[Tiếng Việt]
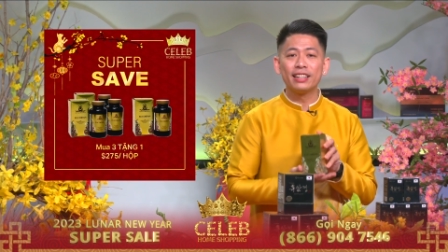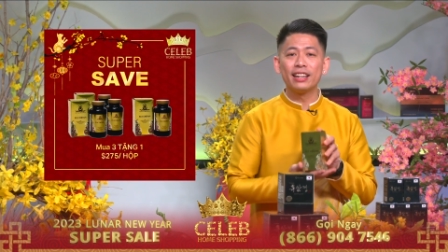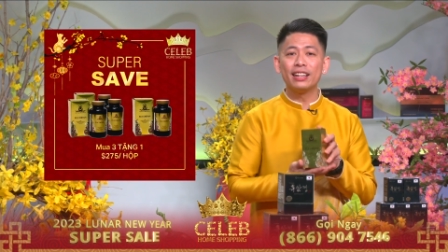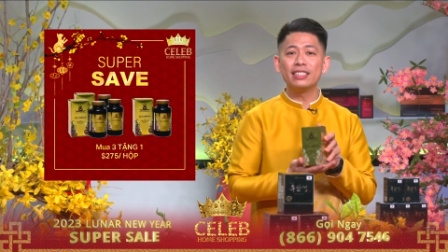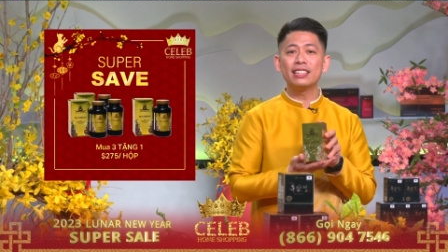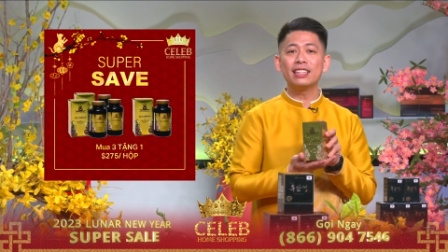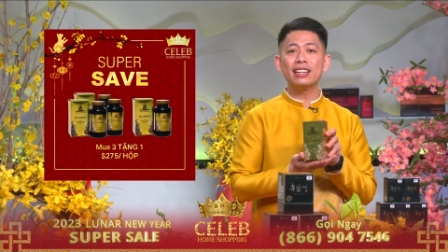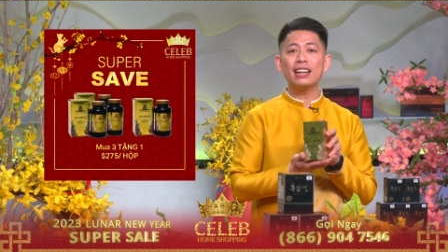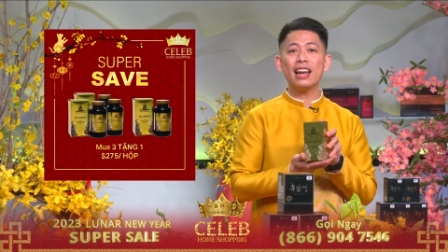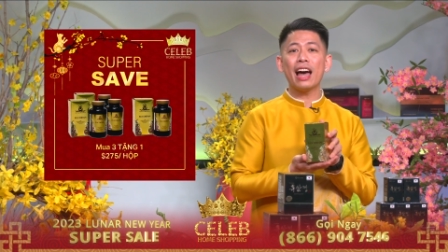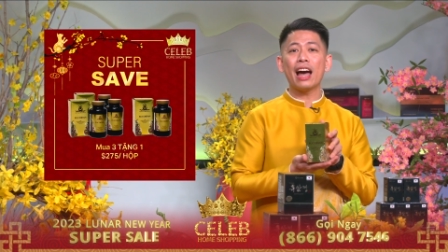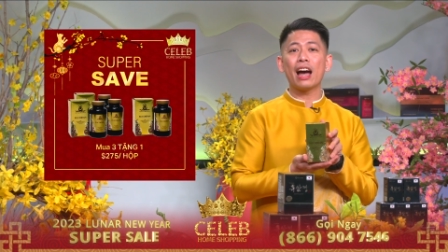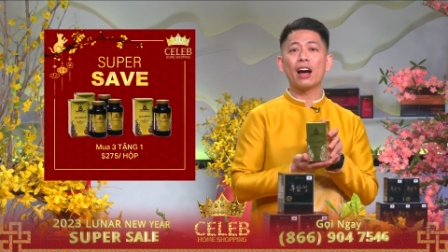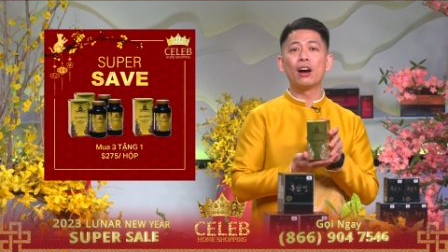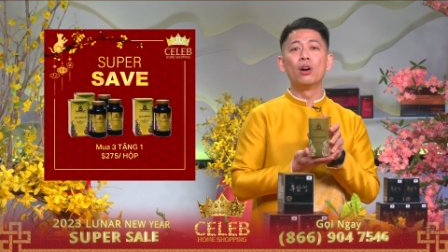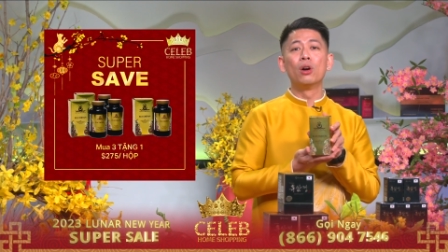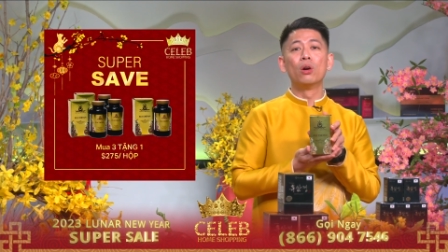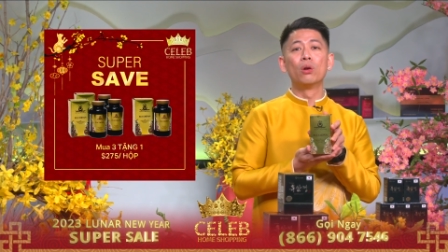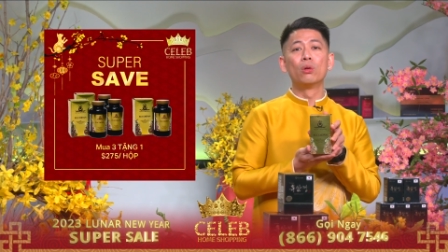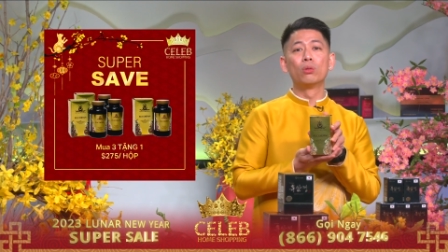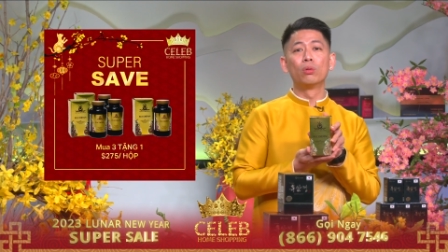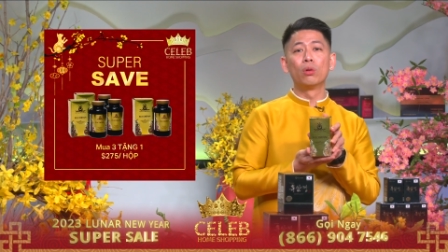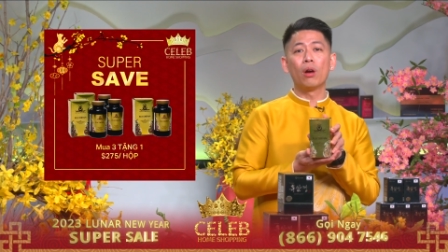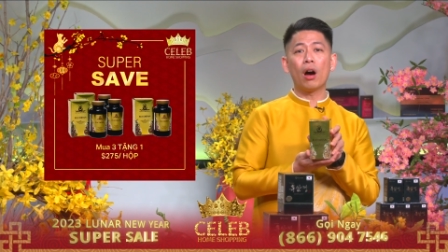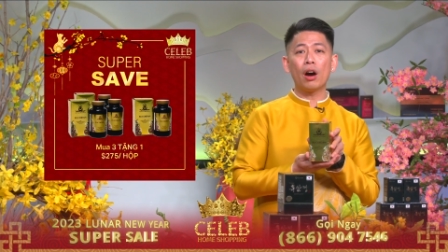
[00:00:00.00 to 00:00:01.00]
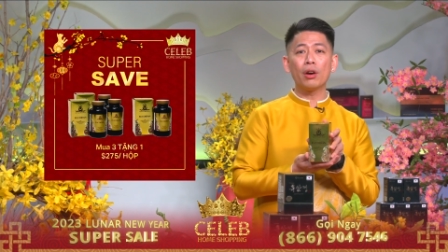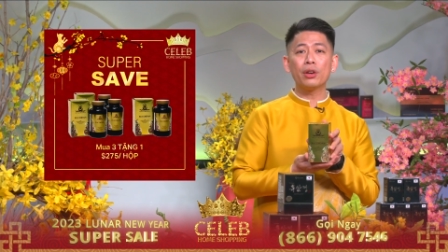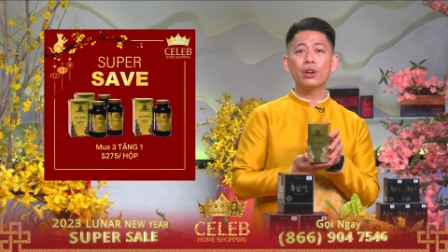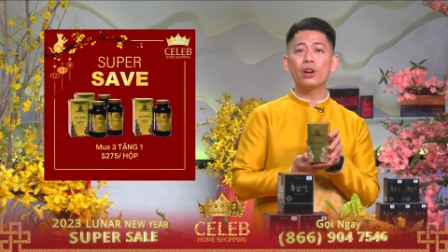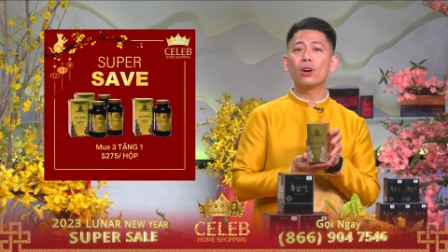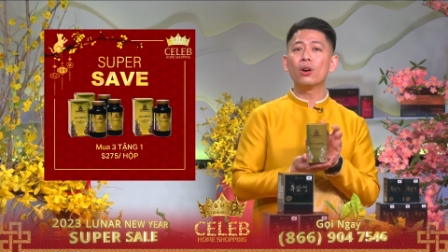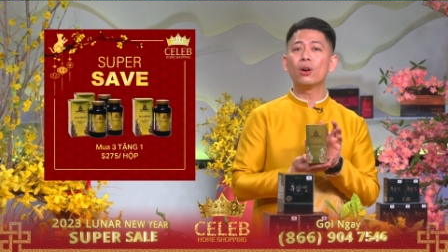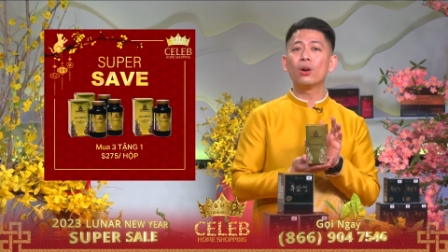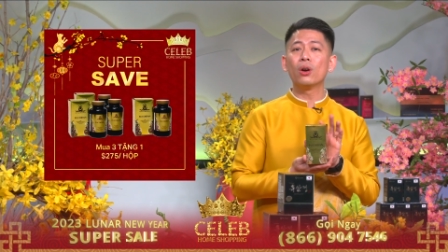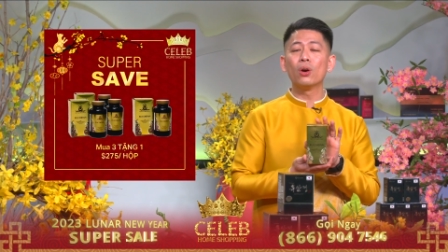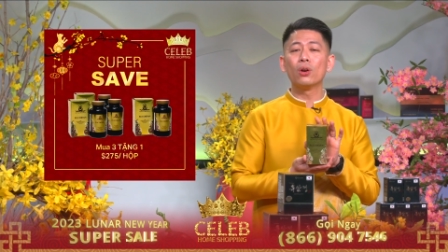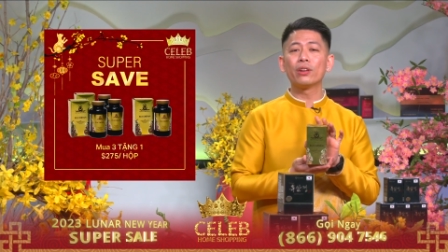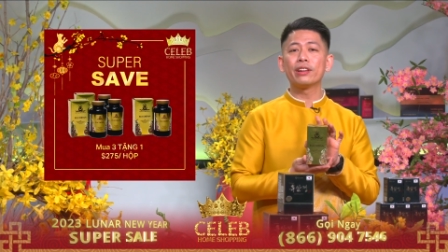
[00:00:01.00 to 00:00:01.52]
Đó chính là
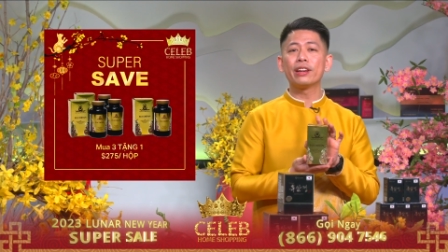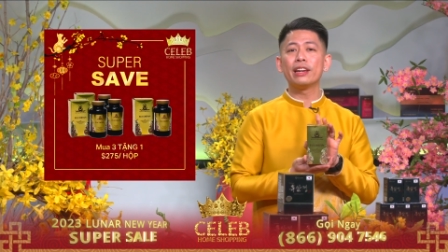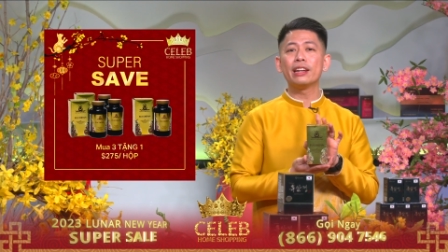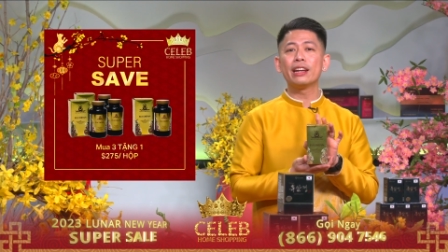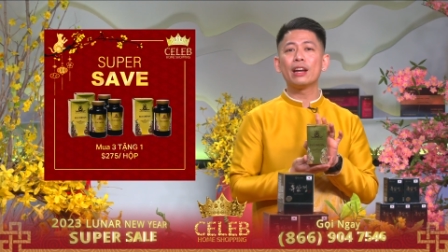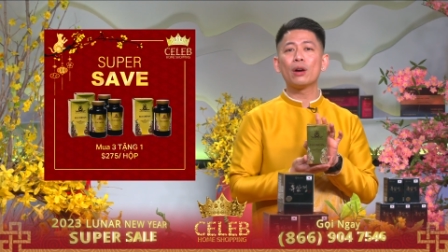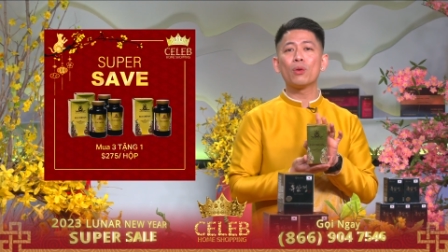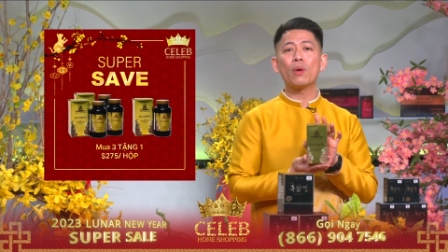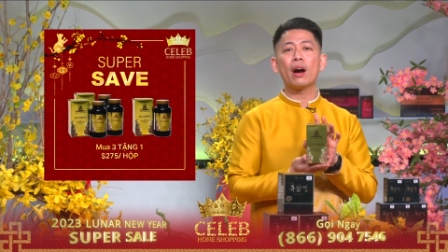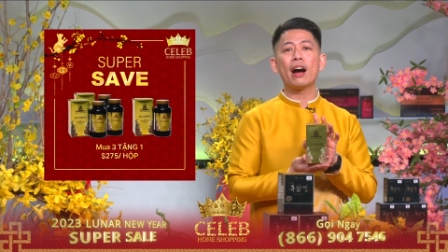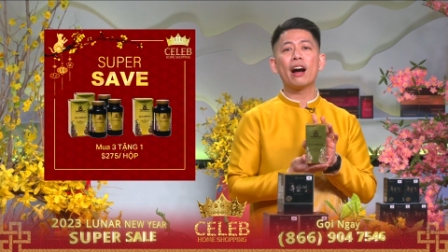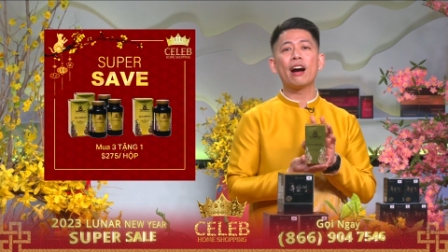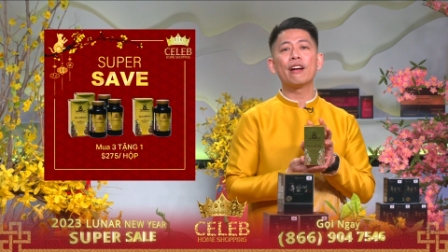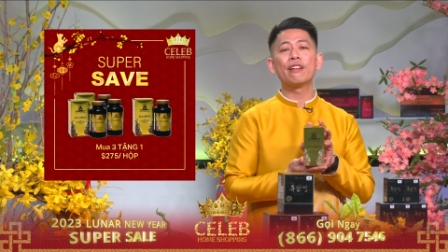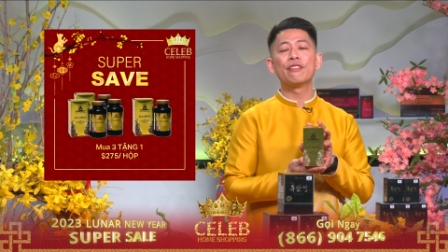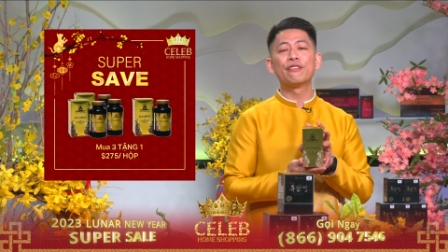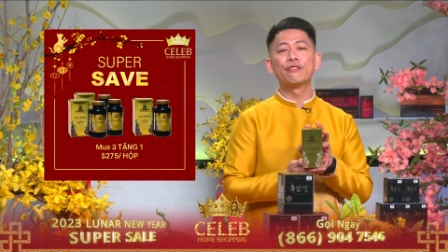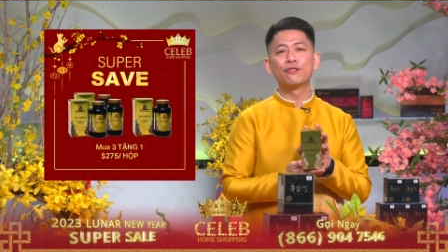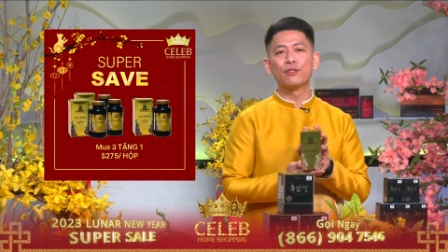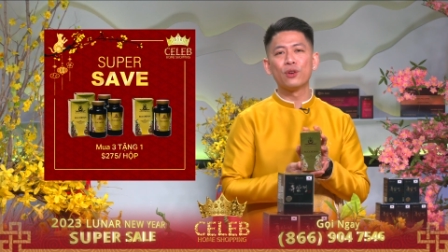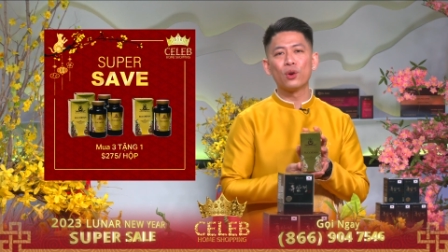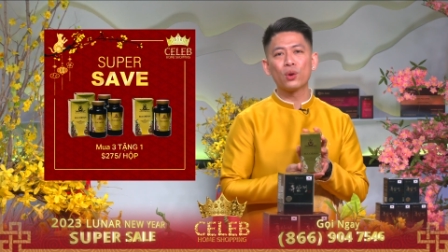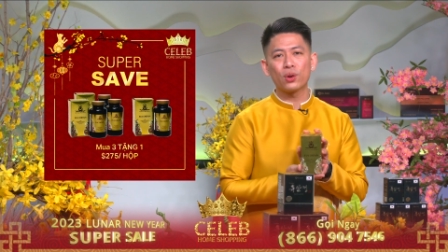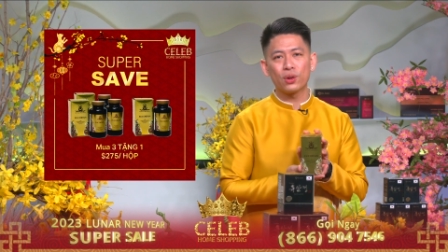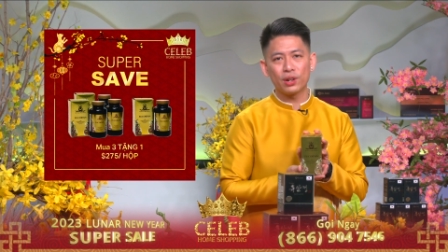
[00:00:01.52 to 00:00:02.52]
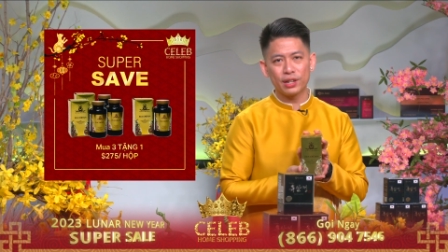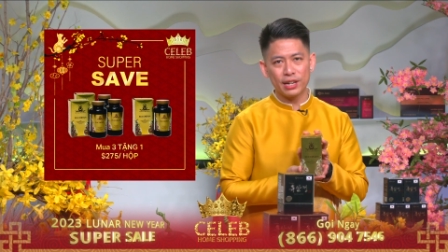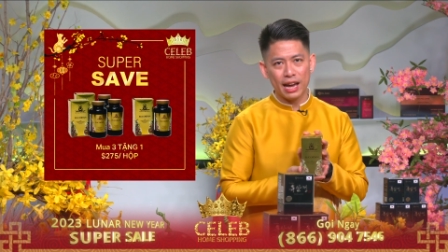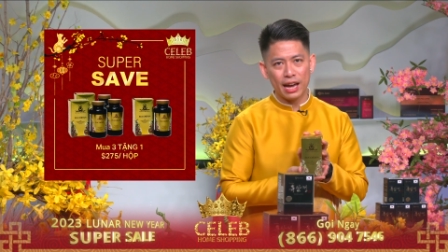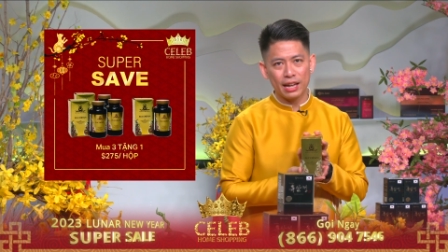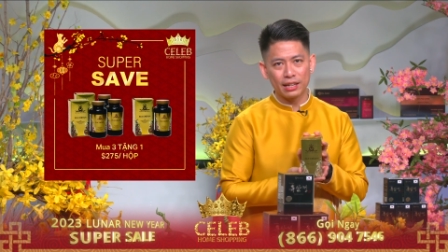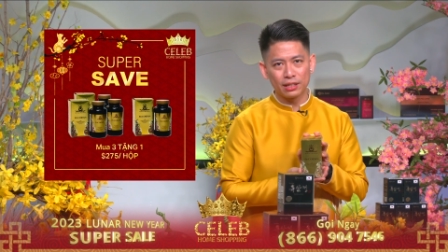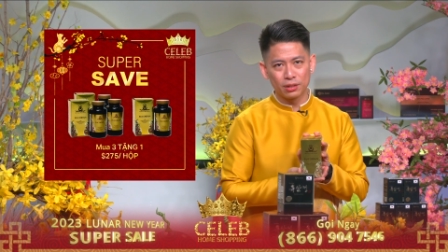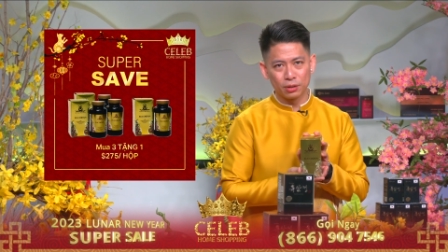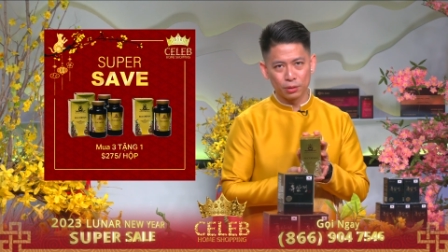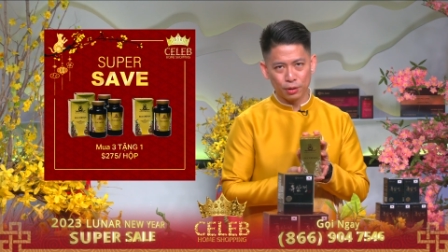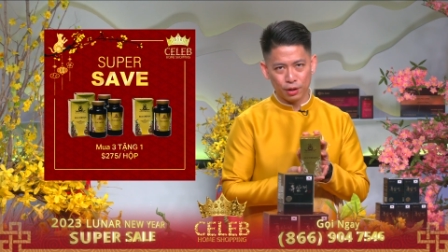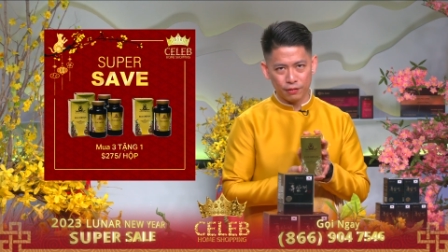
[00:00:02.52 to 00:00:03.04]
Royal Okinawa
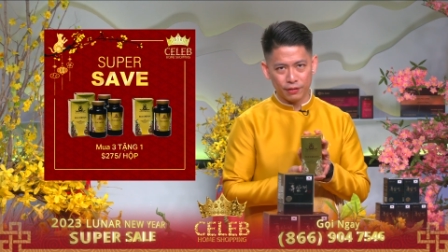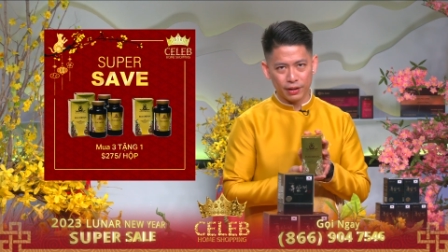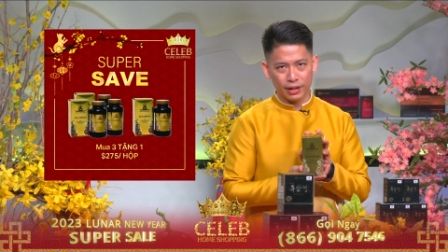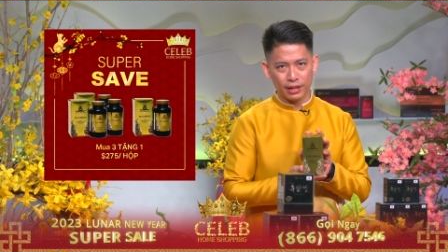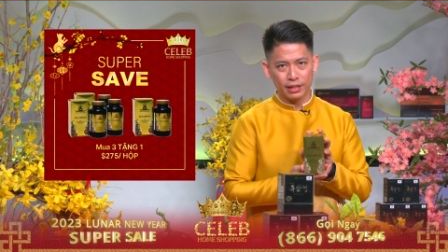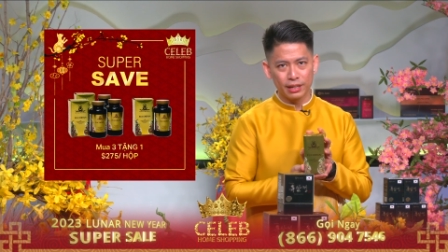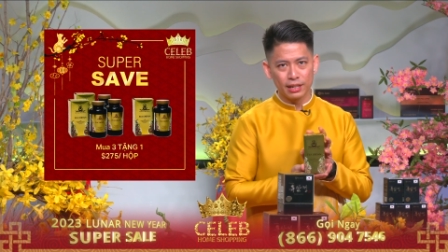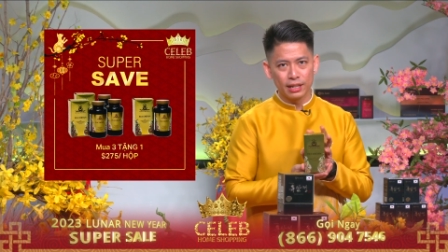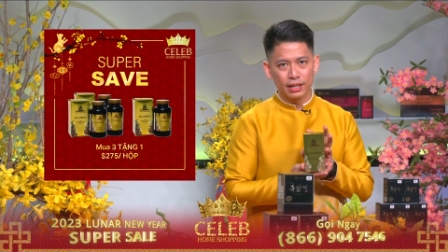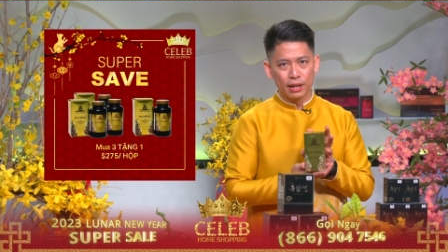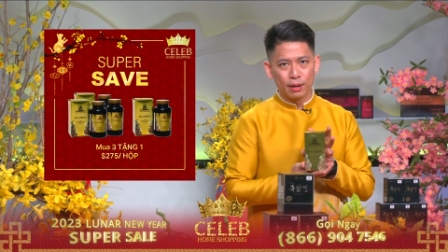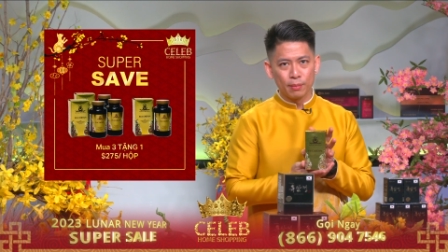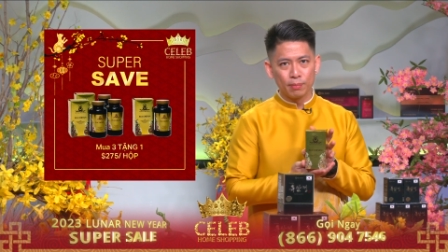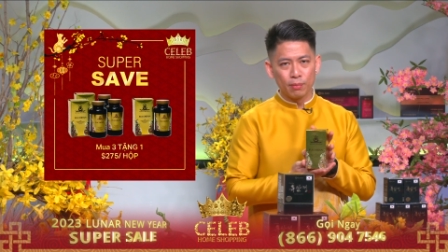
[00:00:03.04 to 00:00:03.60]
Fucoidan thưa quý vị.